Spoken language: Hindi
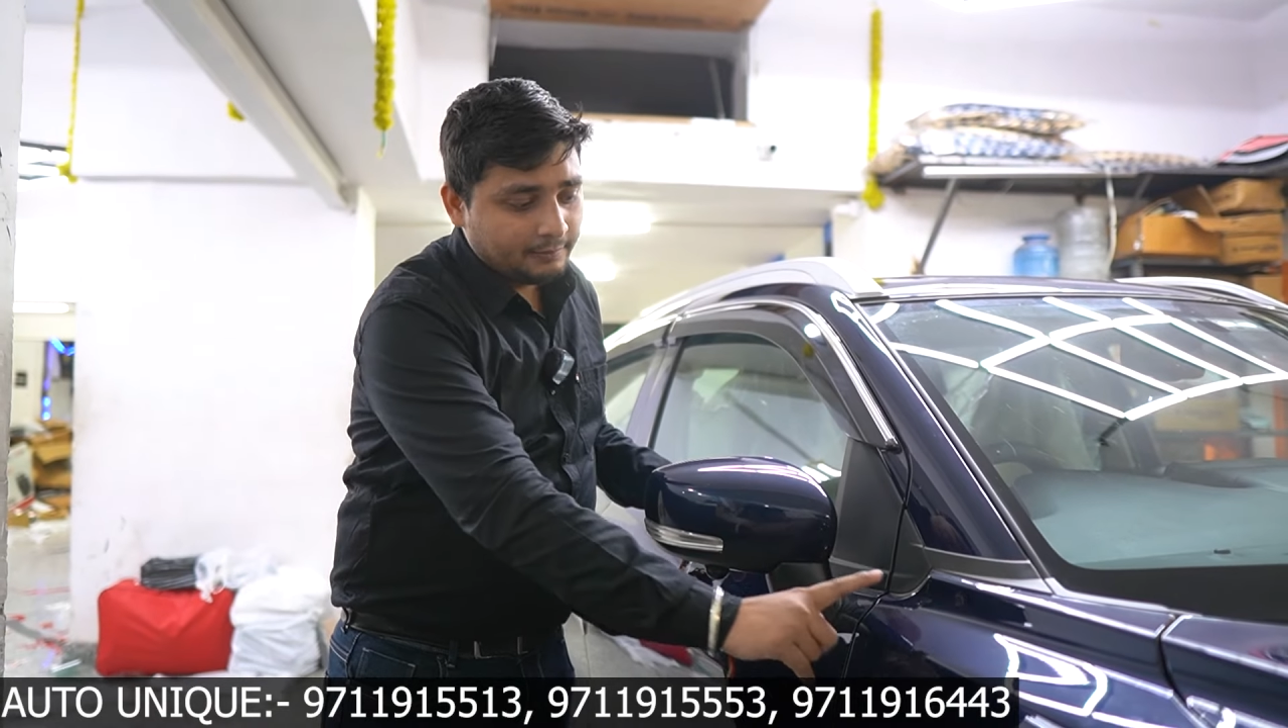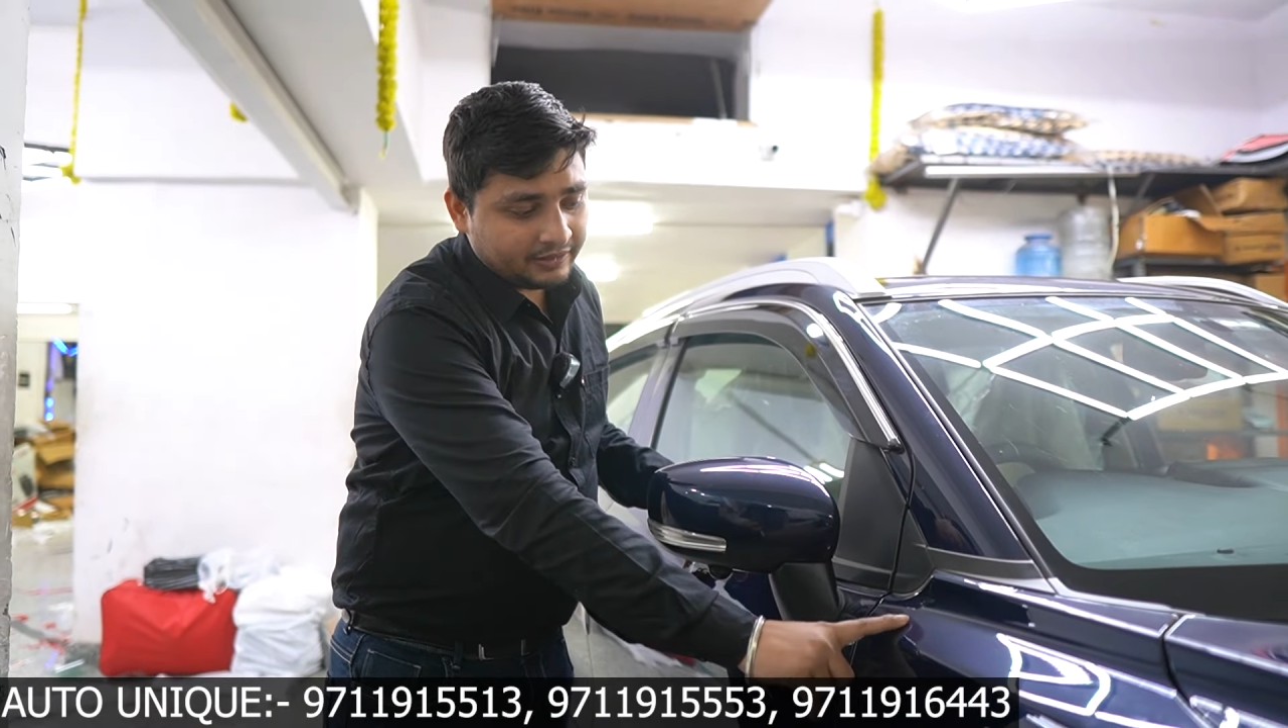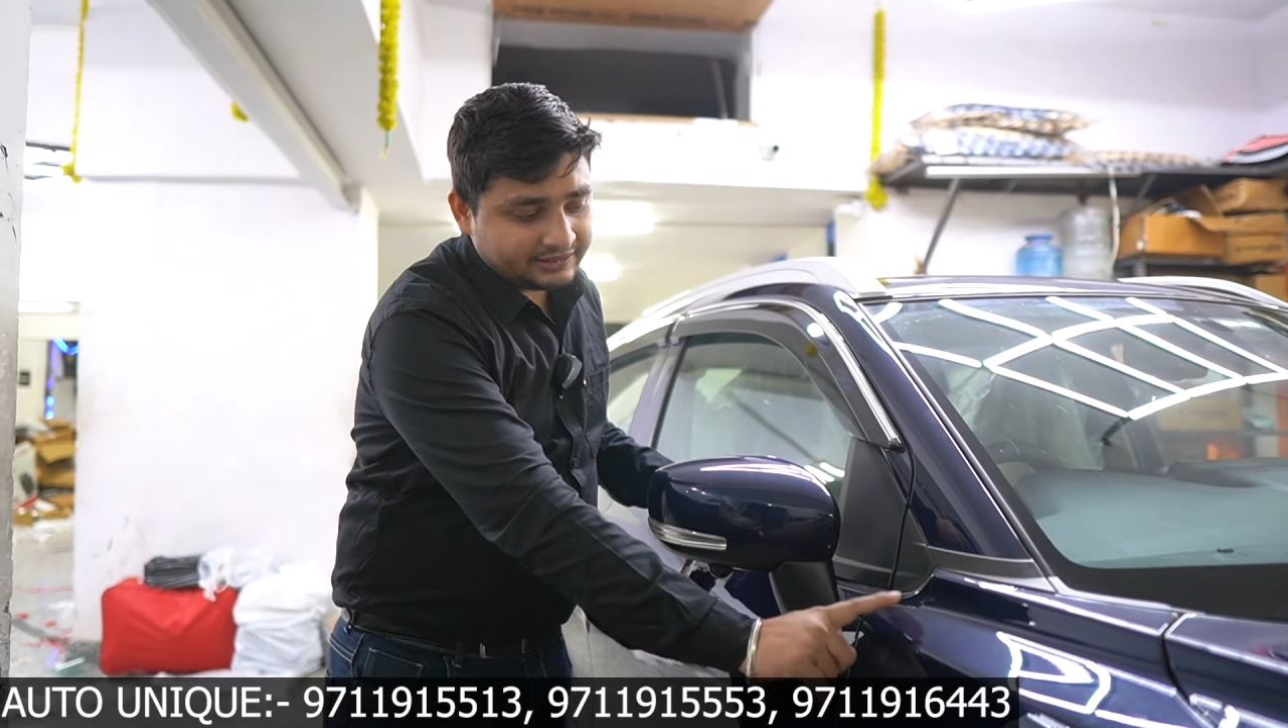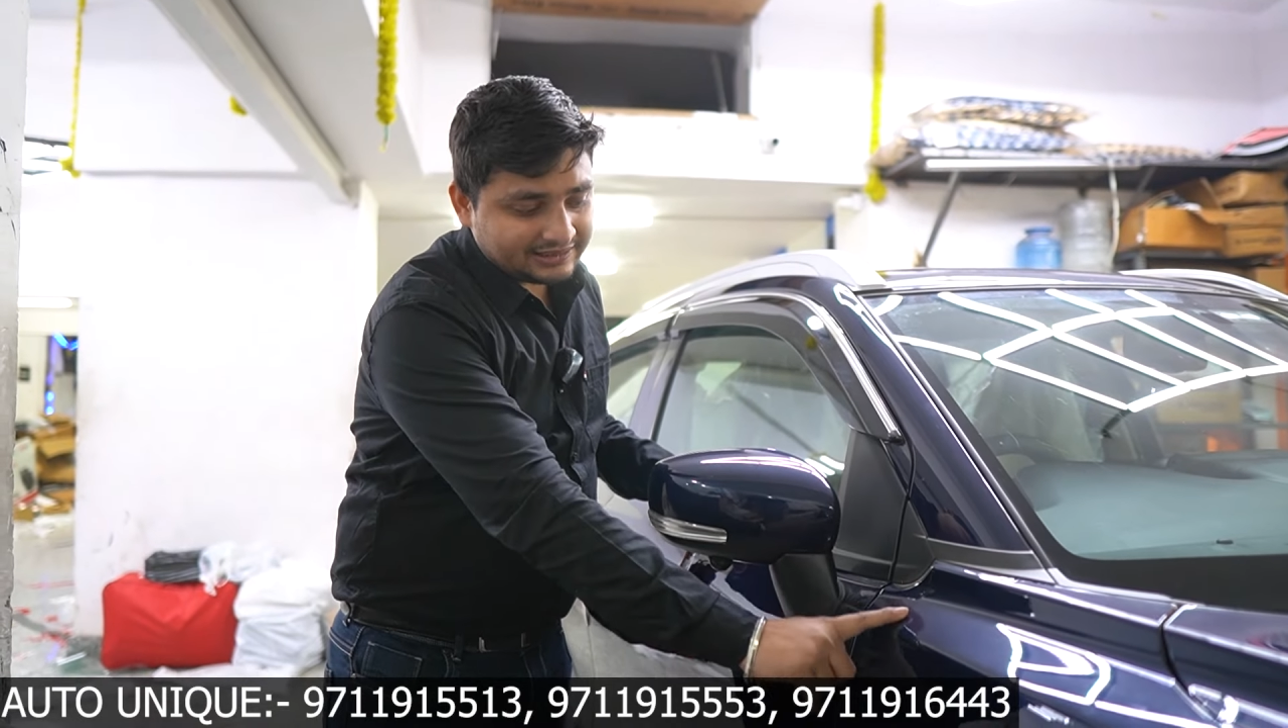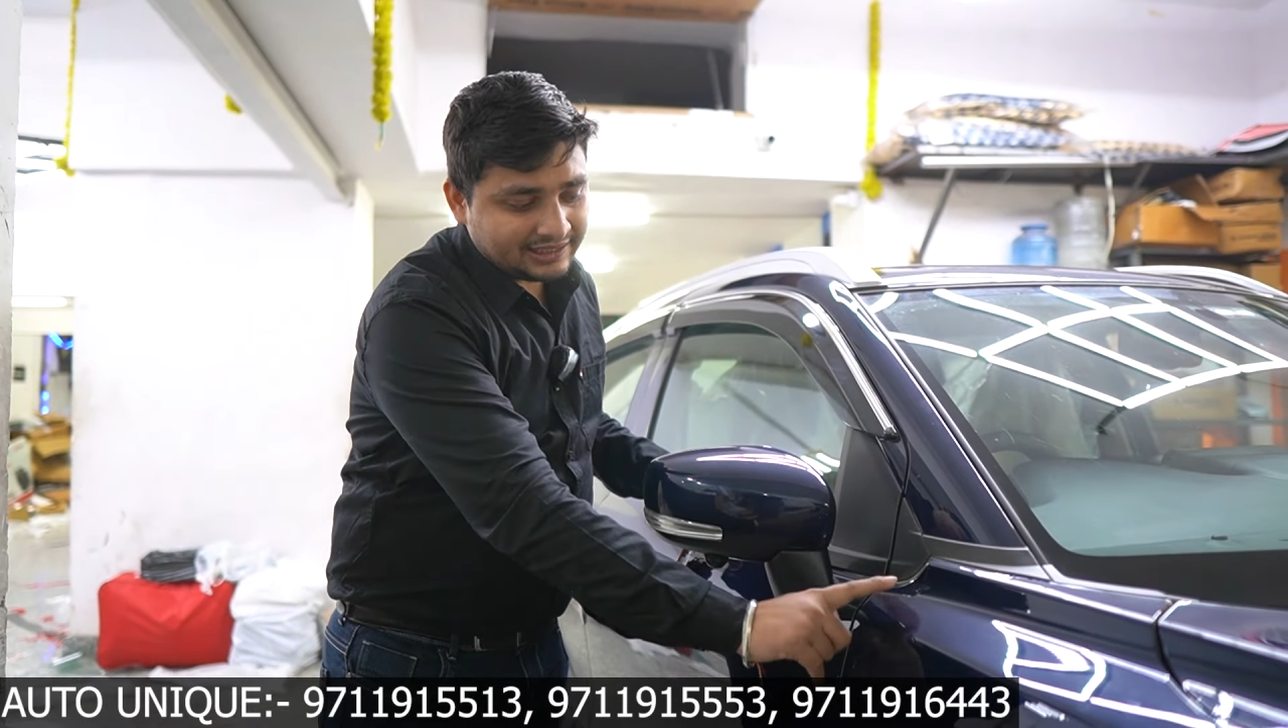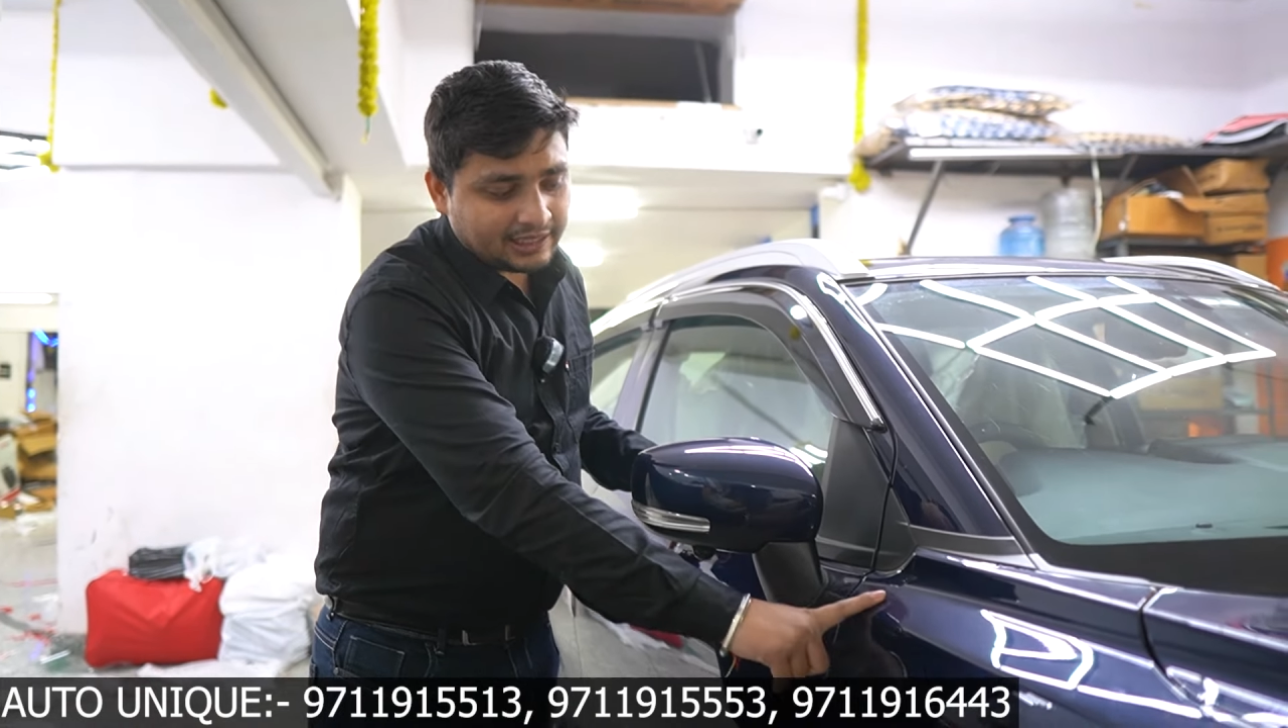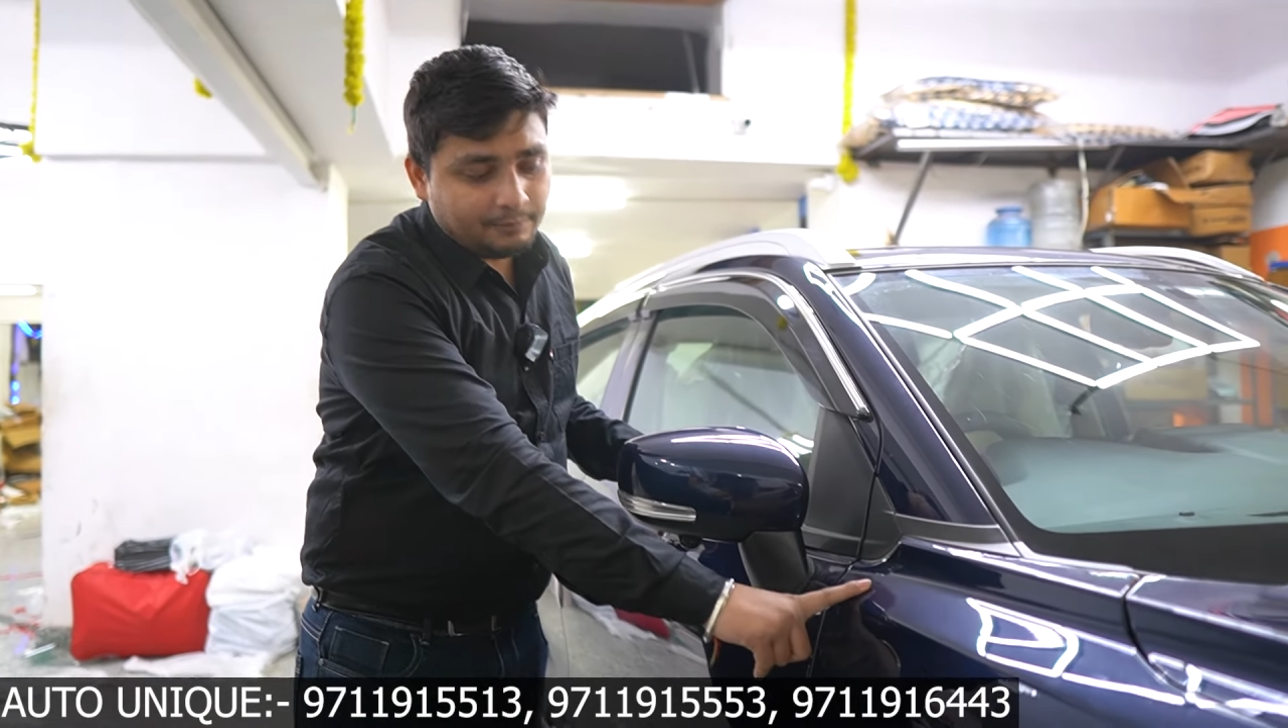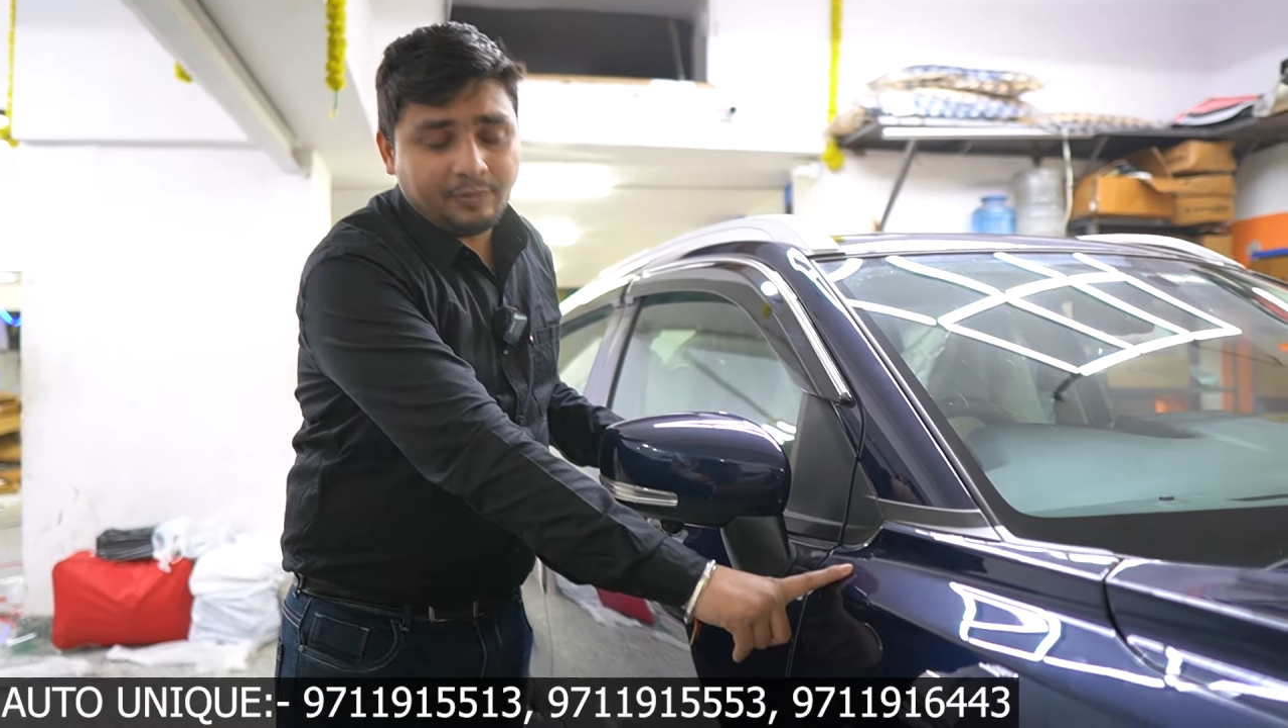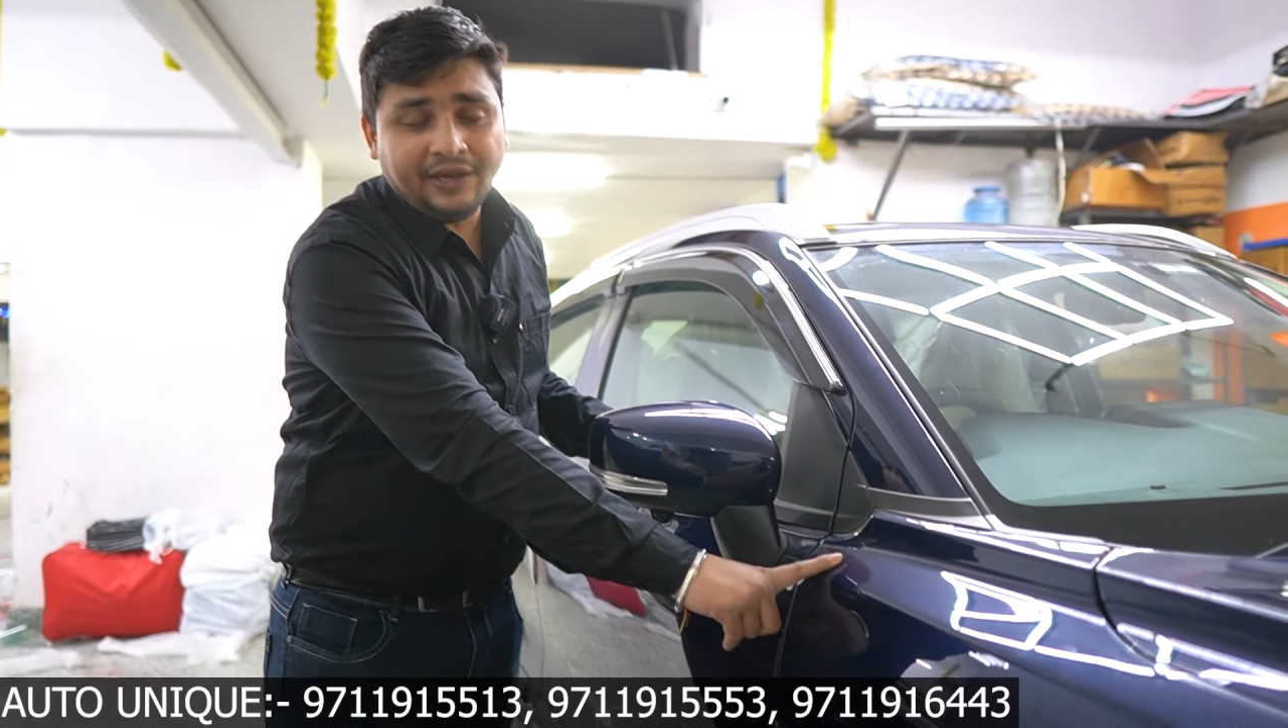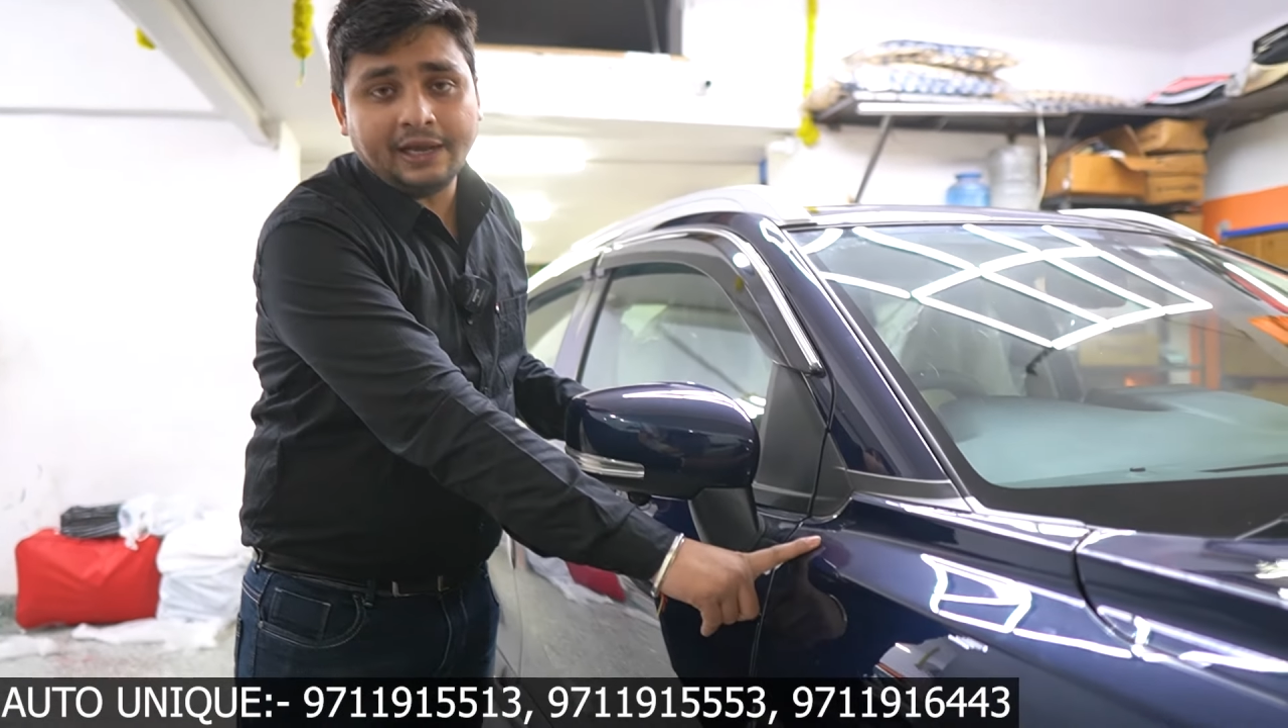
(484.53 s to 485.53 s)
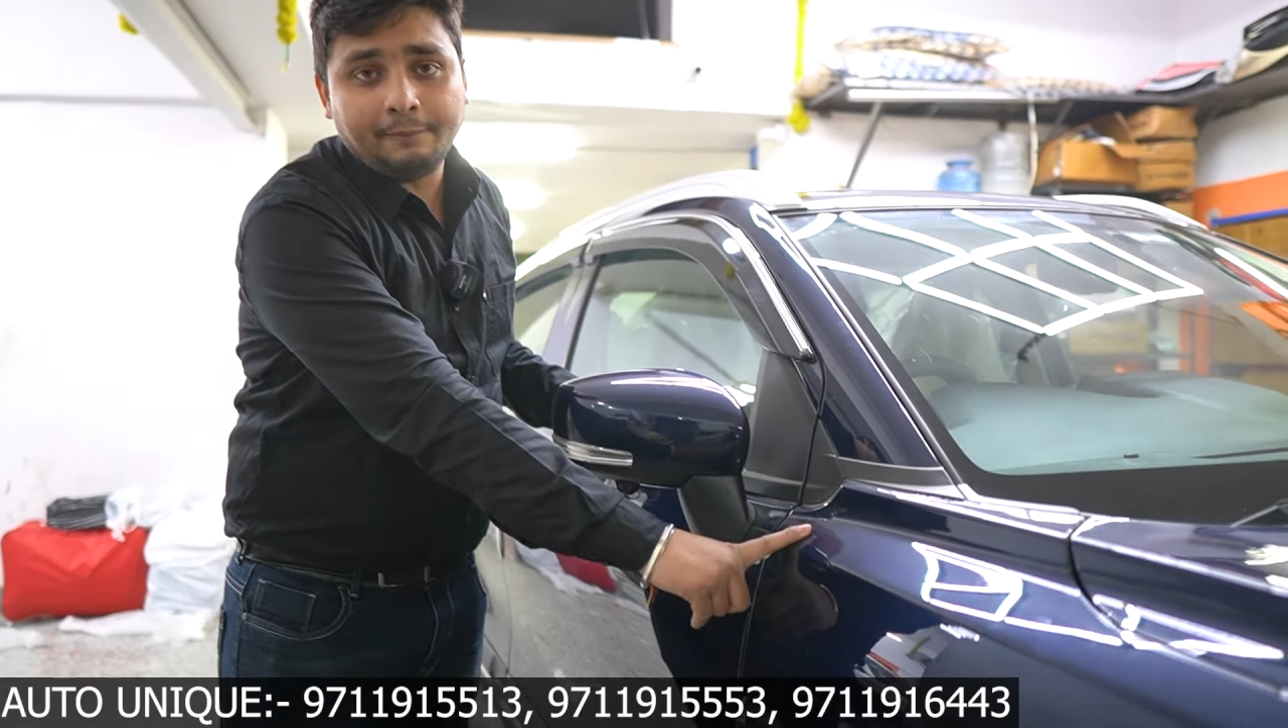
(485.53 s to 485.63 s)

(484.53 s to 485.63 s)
पर जैसे कंपनी